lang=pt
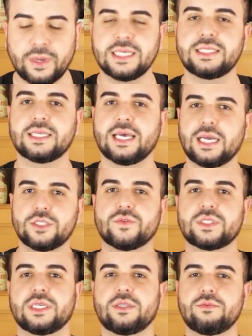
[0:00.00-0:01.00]
Mas caso
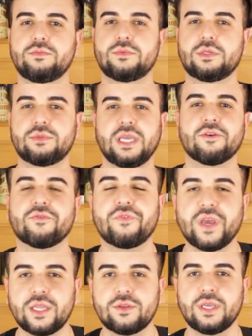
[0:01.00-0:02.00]
você não, não tenha
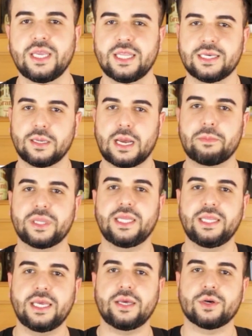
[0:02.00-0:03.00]
feito e queira
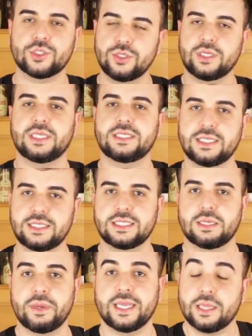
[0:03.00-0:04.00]
aprender, eu acho interessante você
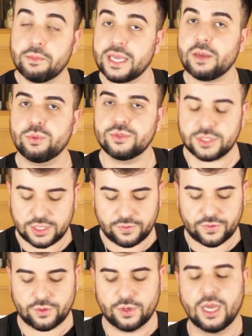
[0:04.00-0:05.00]
saber que também é
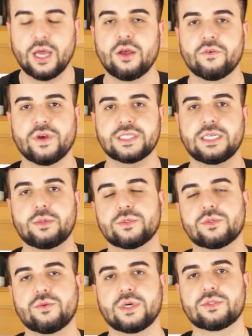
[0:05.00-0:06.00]
possível
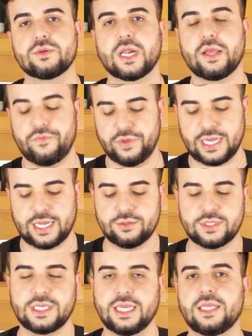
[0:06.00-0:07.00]
fazermos com açúcar
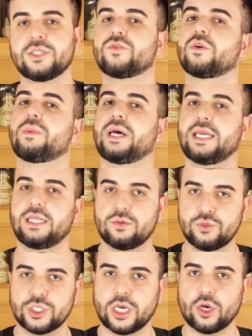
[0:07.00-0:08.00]
refinado sem transformar ele
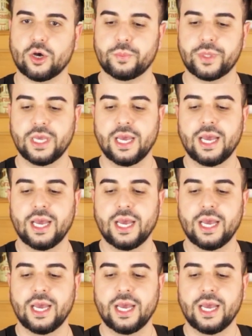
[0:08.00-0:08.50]
num xarope.